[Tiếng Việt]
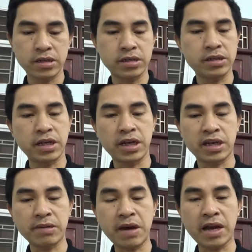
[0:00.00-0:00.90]
gì
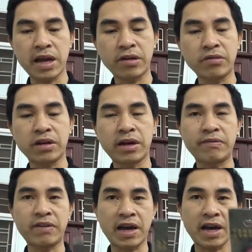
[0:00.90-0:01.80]
các bạn hãy cùng khám
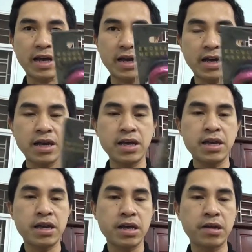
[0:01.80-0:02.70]
phá
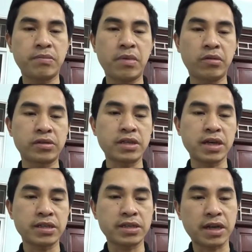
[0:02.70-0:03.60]
màu sắc
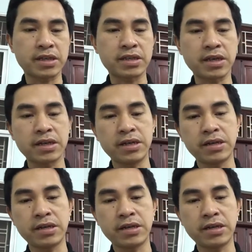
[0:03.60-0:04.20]
sặc sỡ